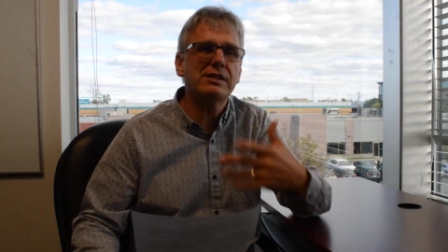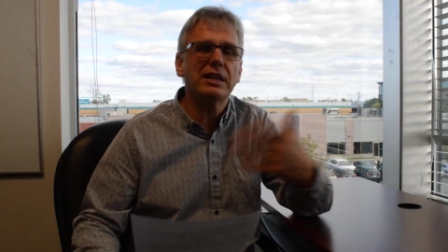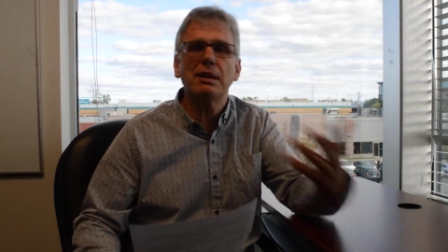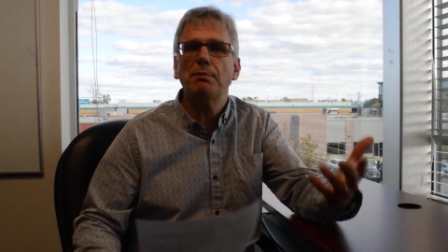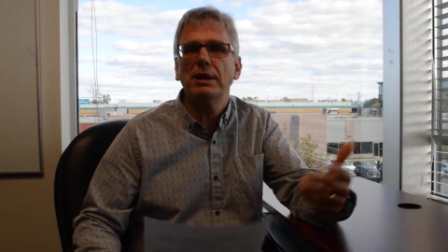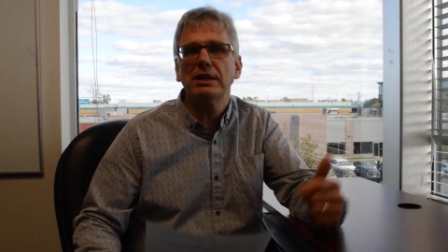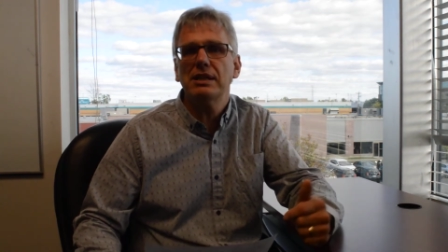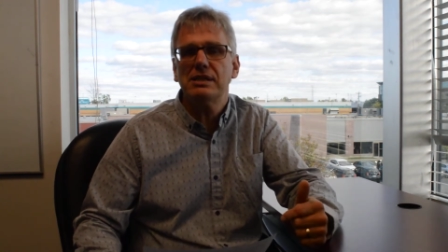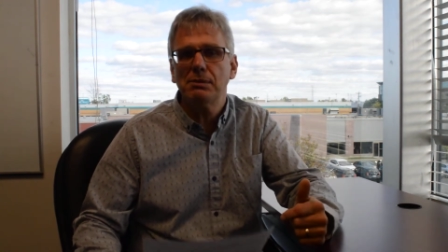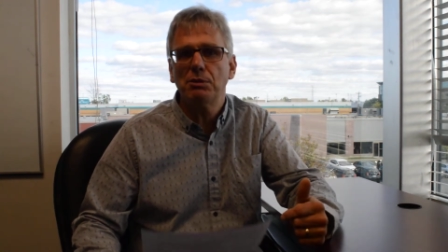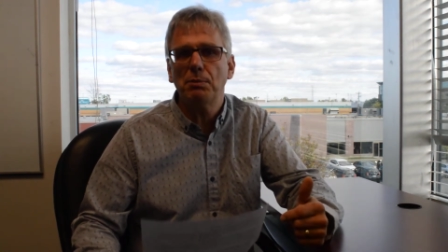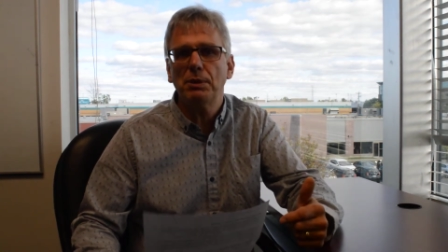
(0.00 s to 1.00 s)
Ça dépend des
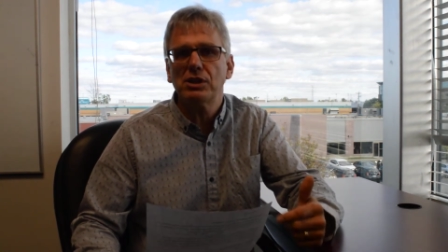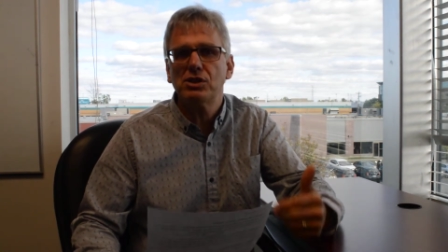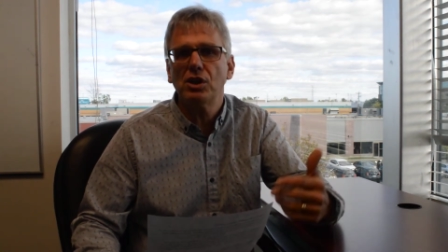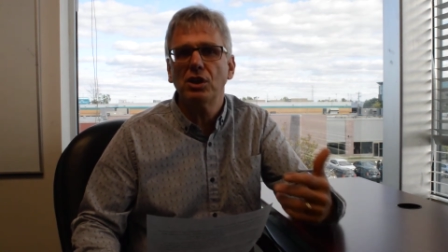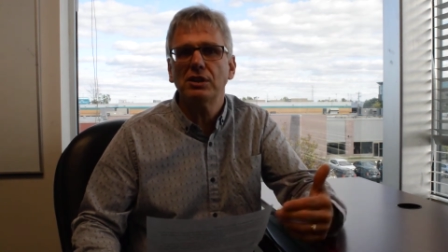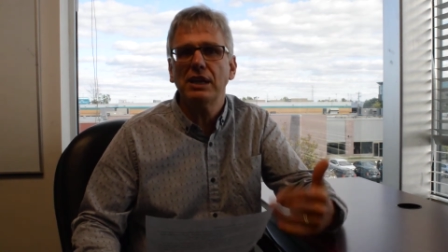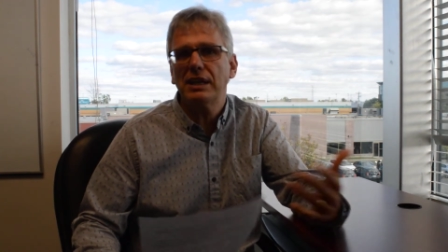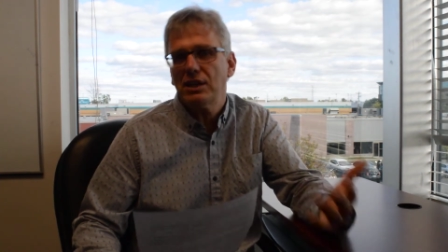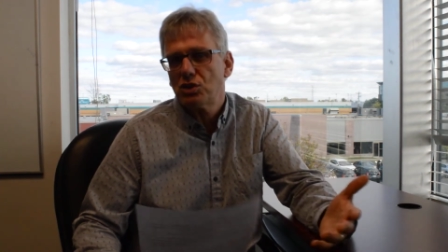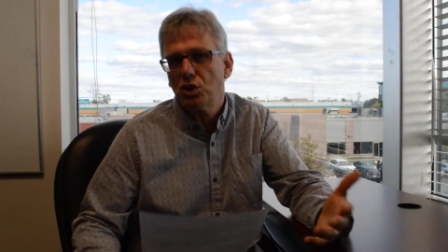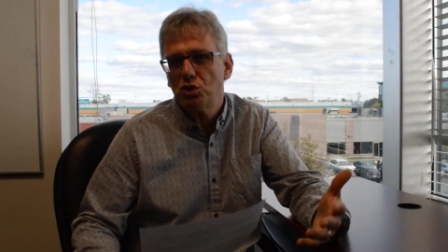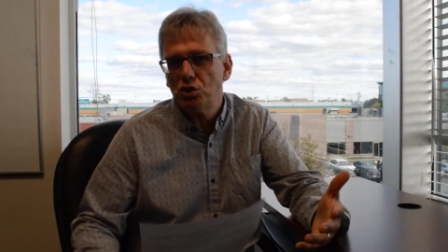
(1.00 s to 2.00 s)
types de personnes et
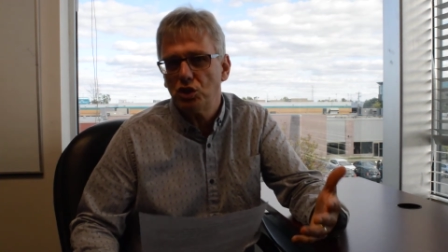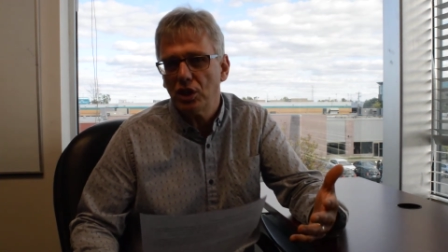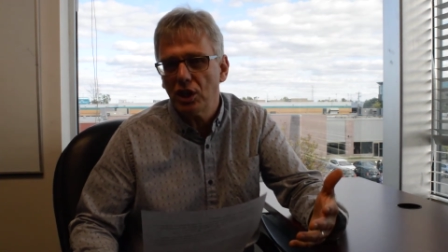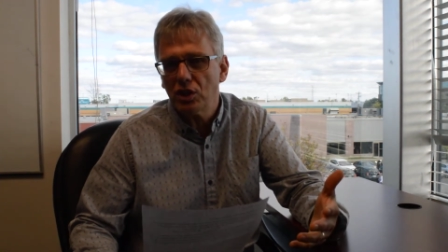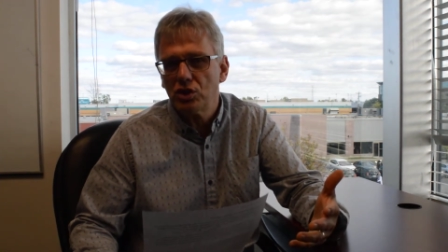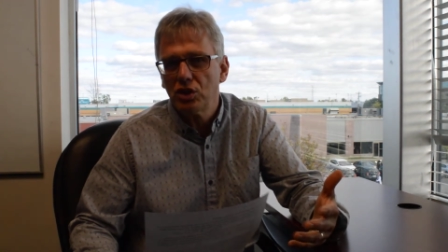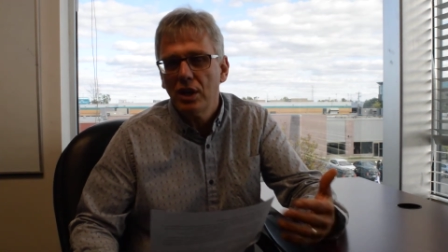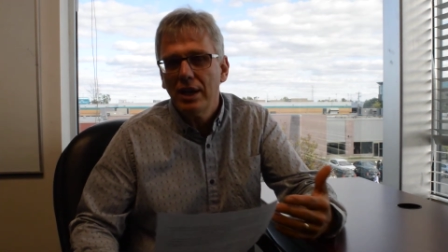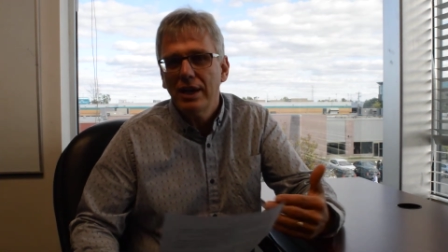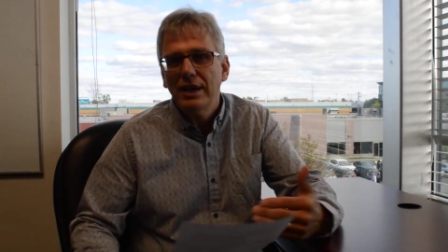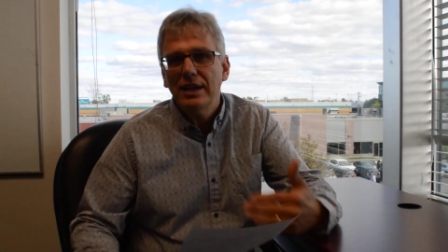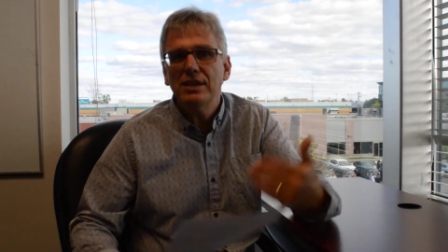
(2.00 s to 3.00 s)
qu'est-ce que tu cherches
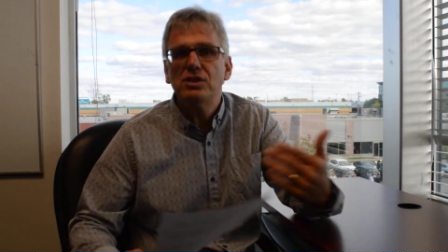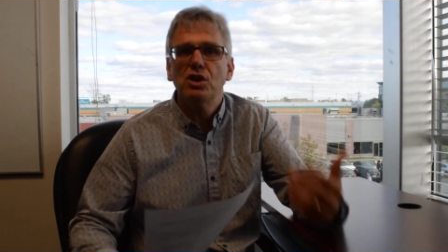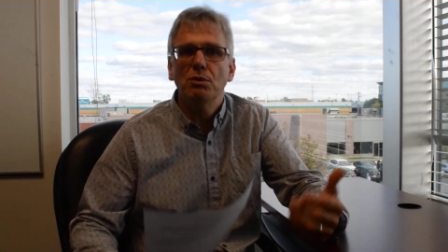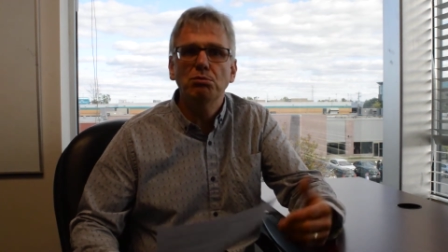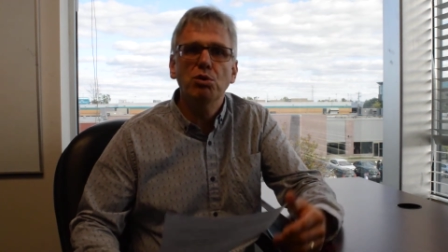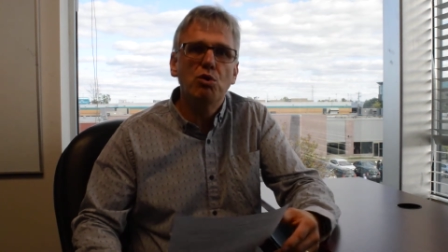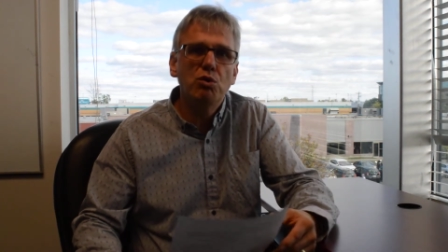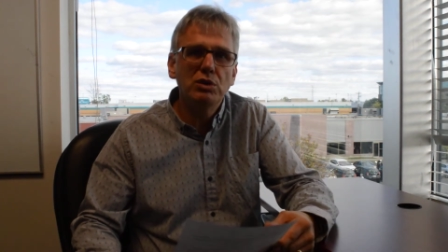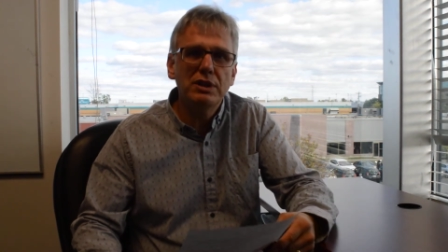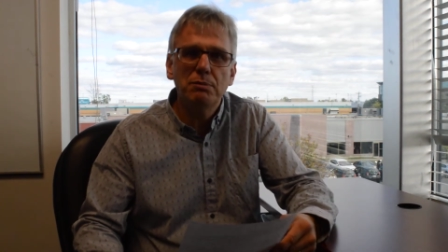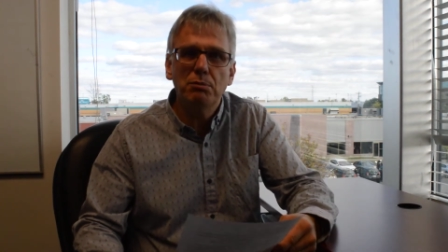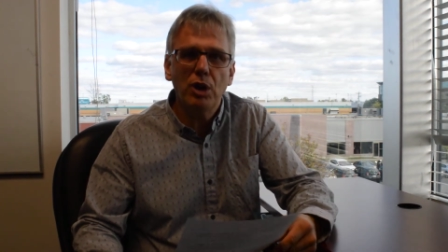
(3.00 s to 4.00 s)
et s'il y a beaucoup
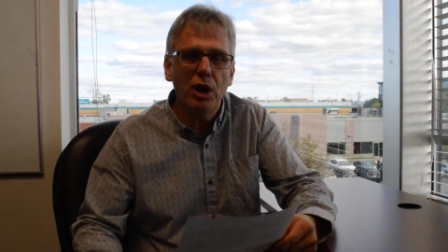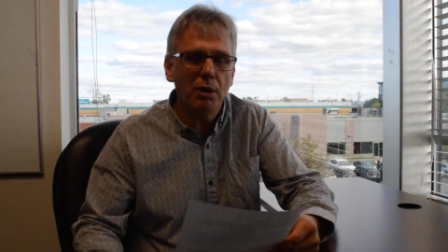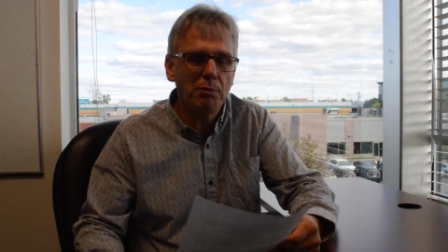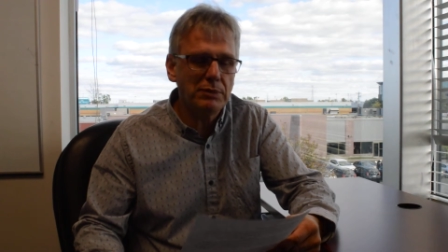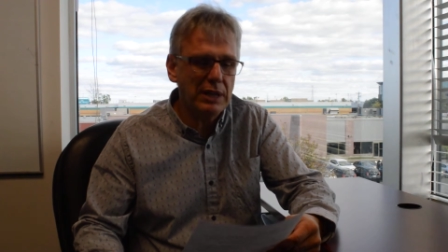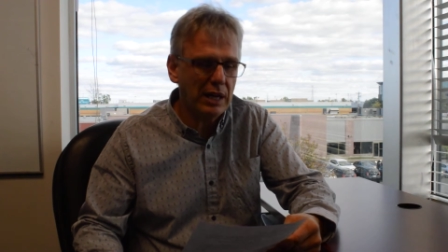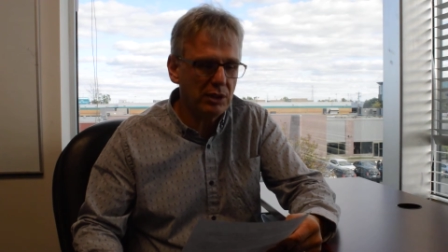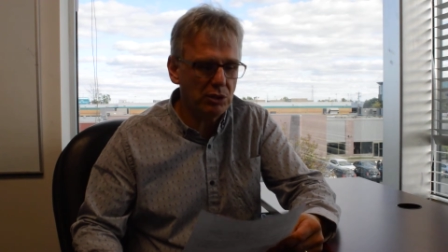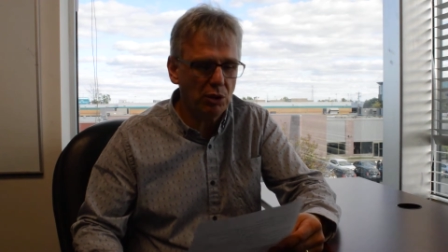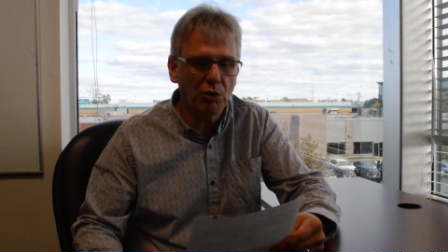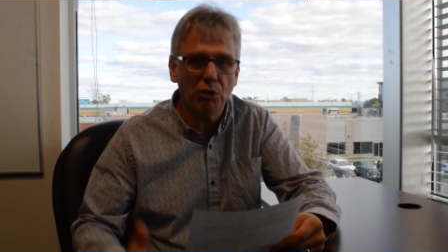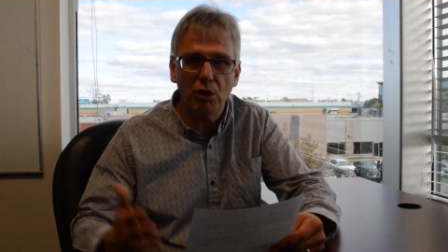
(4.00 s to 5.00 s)
d'immeubles
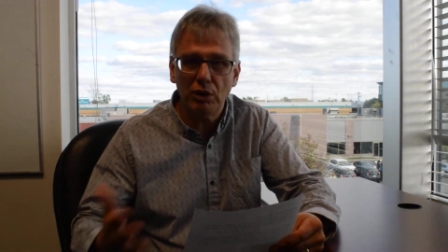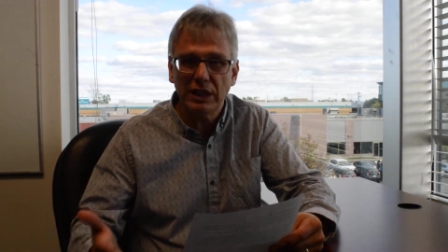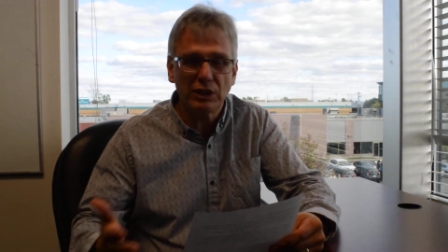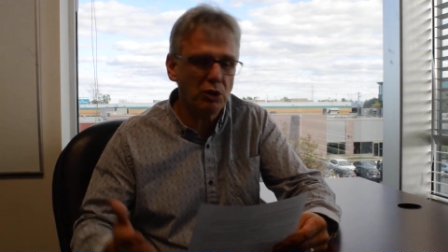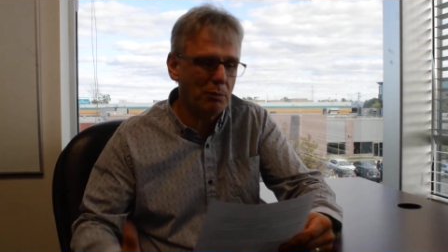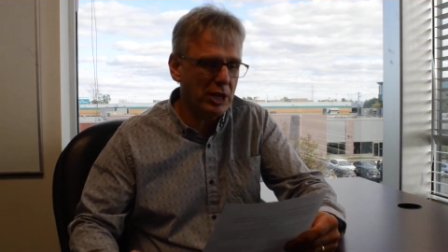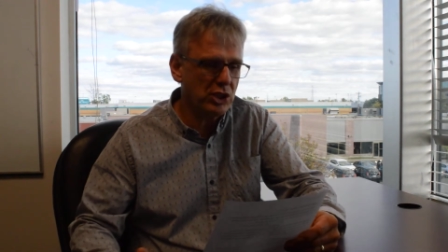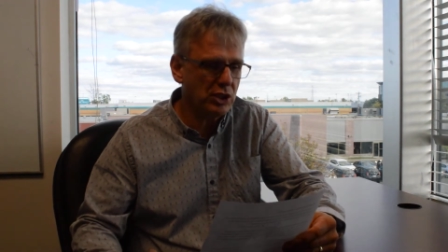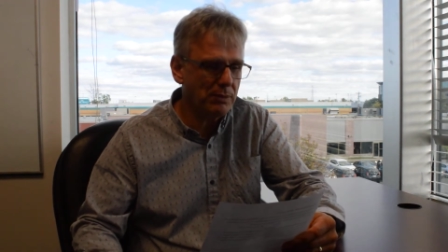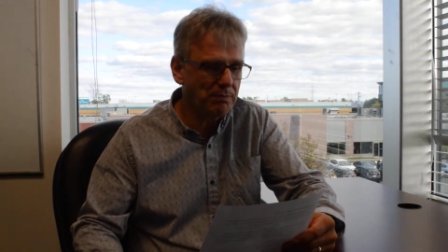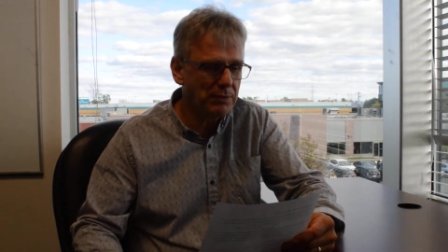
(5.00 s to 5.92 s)
dans euh, dans ton marché.